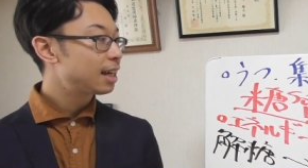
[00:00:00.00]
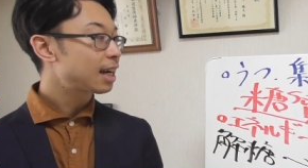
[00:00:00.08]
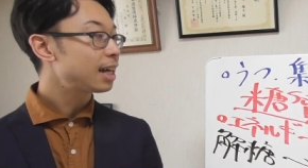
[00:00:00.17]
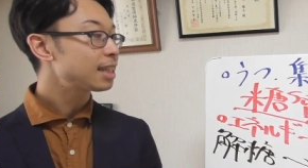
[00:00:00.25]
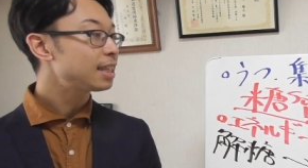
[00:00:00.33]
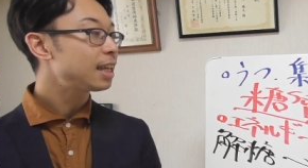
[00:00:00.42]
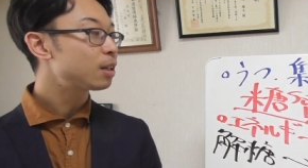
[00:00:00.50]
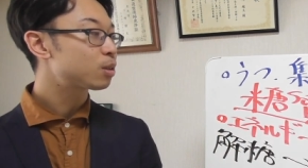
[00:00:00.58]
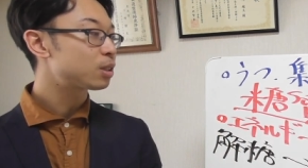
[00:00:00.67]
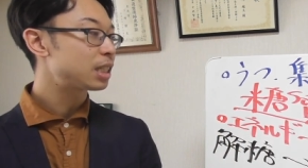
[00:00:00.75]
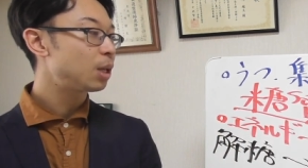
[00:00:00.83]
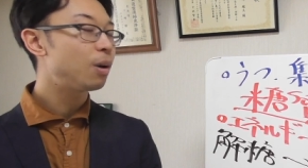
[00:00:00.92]
簡単なの
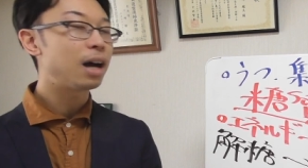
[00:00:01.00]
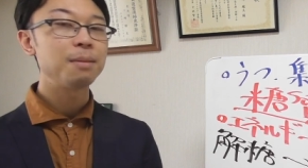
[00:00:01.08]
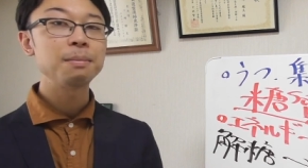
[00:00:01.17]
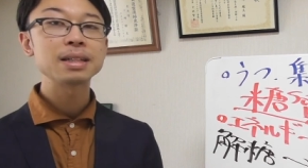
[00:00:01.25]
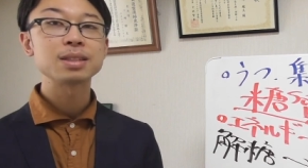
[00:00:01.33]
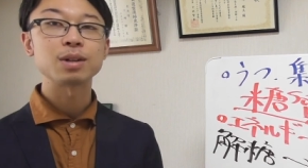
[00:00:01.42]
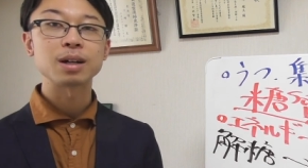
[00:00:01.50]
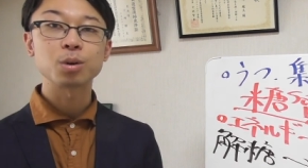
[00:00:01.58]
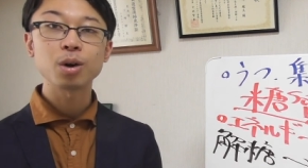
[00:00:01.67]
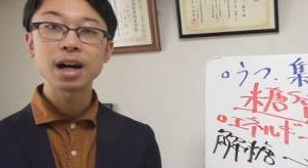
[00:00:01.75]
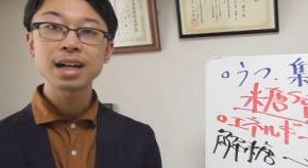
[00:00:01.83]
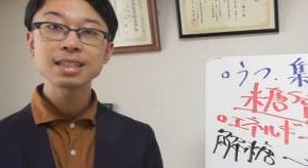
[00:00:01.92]
としては、まずは
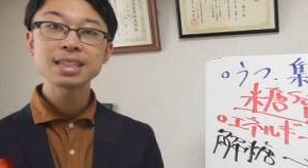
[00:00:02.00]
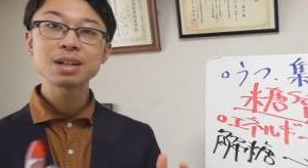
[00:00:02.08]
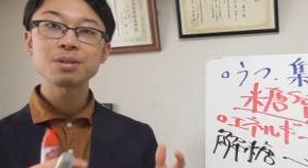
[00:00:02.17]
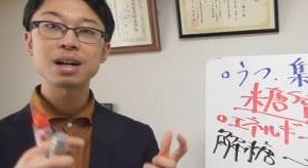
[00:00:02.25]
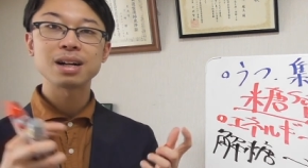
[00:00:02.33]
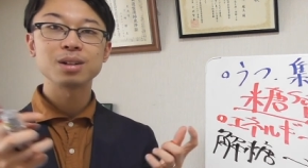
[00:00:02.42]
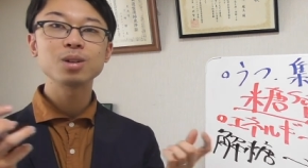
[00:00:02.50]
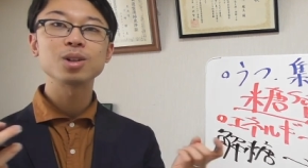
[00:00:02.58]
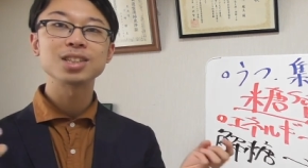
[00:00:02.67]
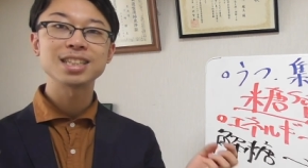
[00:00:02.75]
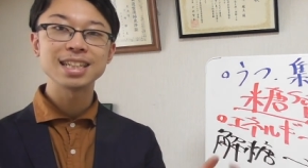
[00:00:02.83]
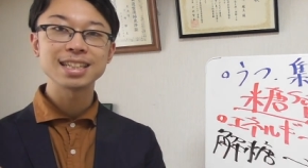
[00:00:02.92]
ご飯茶碗
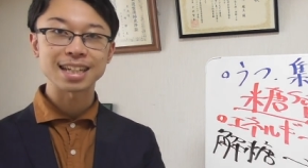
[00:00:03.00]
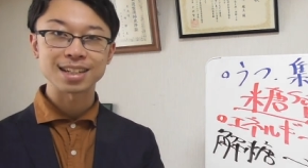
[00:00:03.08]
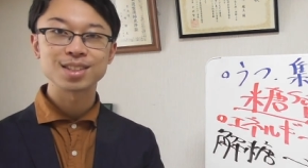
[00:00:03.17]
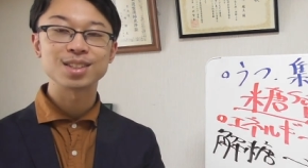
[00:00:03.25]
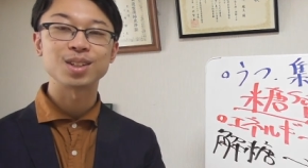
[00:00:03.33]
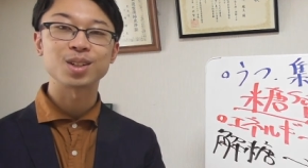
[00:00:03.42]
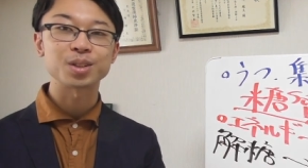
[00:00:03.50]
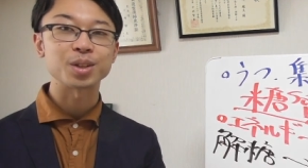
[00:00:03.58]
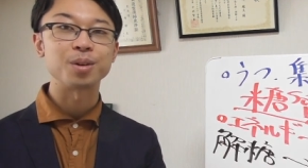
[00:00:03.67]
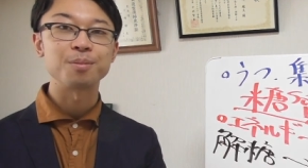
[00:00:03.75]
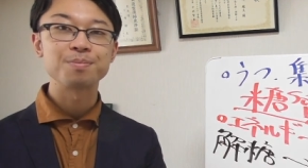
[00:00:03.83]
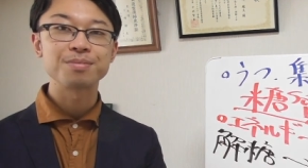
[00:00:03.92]
を小さくするこ
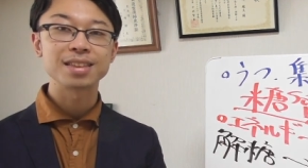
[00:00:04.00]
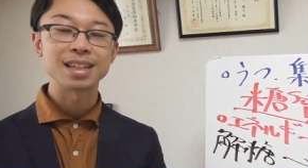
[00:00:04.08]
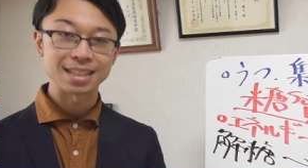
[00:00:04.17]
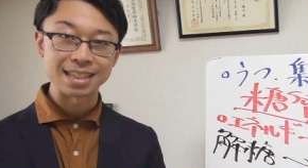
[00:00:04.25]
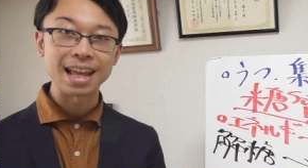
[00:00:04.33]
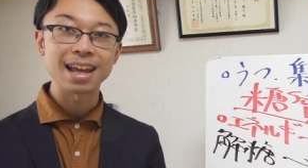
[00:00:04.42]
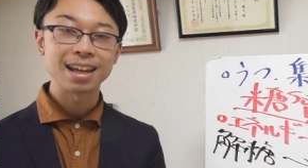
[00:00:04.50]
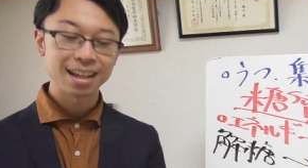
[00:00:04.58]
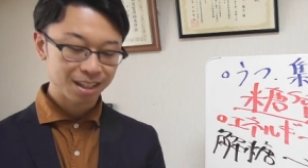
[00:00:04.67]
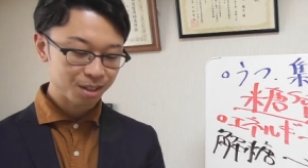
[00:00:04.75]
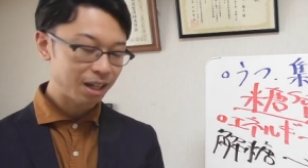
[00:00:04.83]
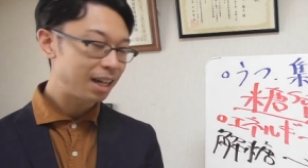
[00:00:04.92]
とですね。
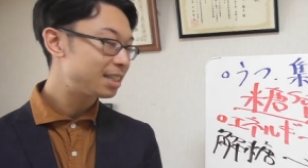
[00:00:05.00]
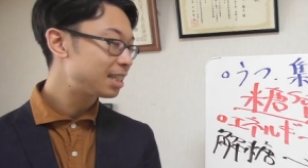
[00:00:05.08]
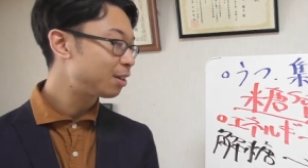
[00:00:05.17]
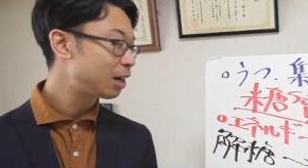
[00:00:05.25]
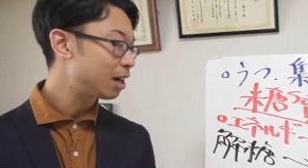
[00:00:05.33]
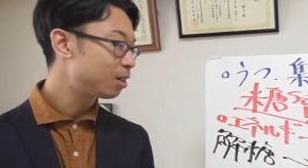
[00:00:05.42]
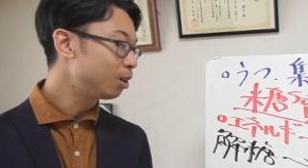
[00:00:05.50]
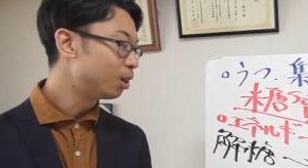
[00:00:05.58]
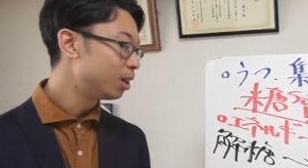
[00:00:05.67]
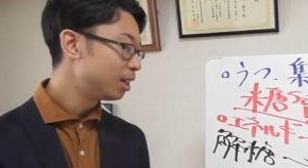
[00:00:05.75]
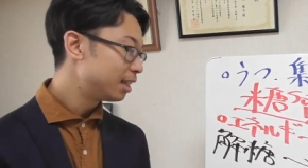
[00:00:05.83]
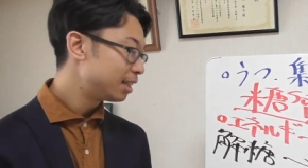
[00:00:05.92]
ご飯茶碗
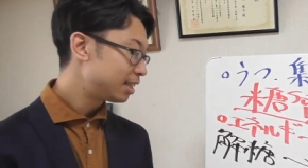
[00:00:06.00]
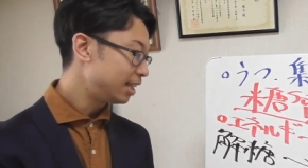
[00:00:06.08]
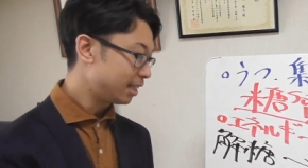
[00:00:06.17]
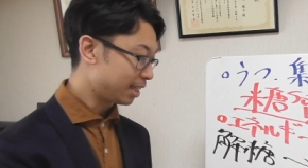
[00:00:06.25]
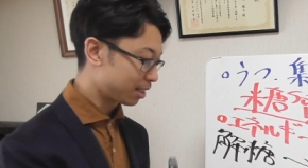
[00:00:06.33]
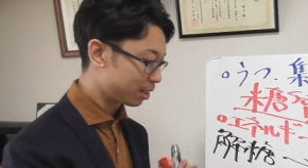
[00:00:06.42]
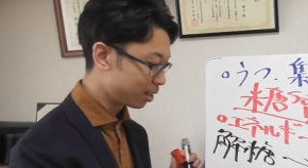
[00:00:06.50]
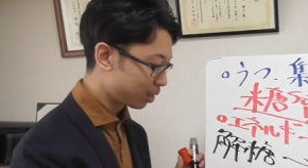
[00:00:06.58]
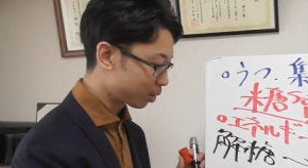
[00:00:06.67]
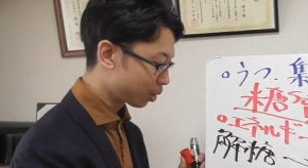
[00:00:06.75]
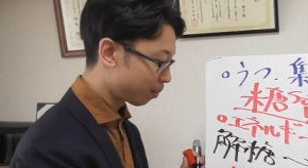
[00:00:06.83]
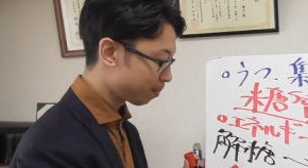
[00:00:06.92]
を小さくする
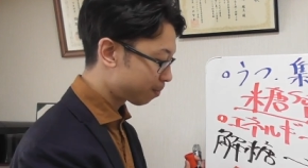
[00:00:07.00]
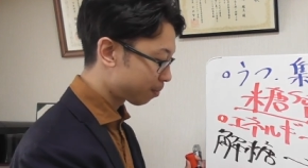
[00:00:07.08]
こと、